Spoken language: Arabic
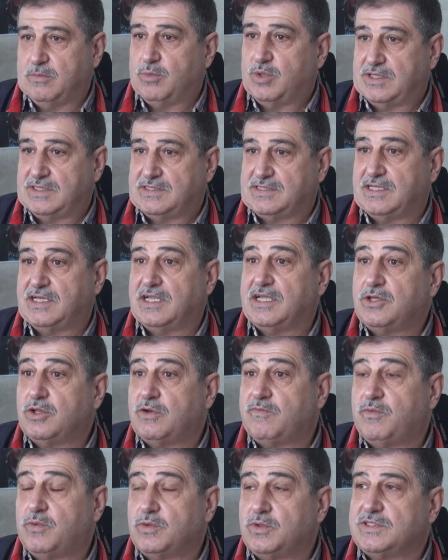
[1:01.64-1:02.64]
المهندسين
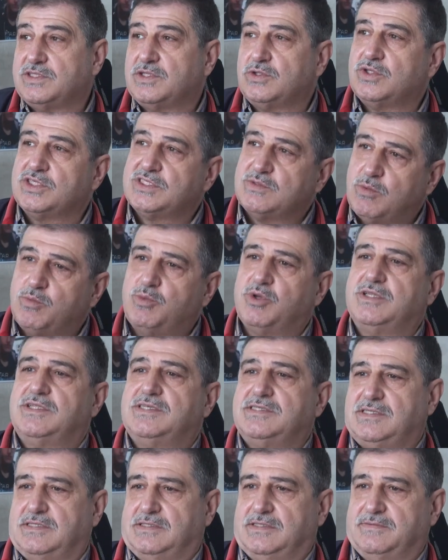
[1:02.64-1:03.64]
ليقدروا يفوتوا يصيروا اسمه
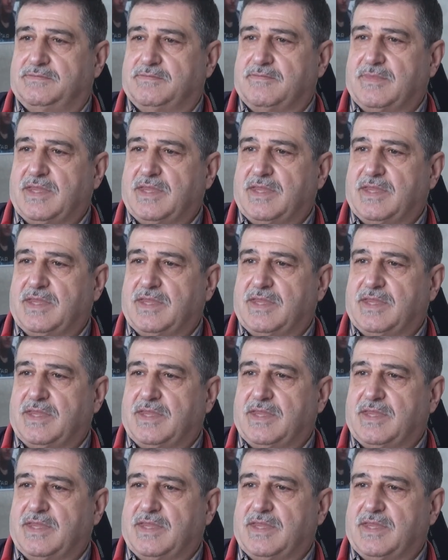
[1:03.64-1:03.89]
مهندسين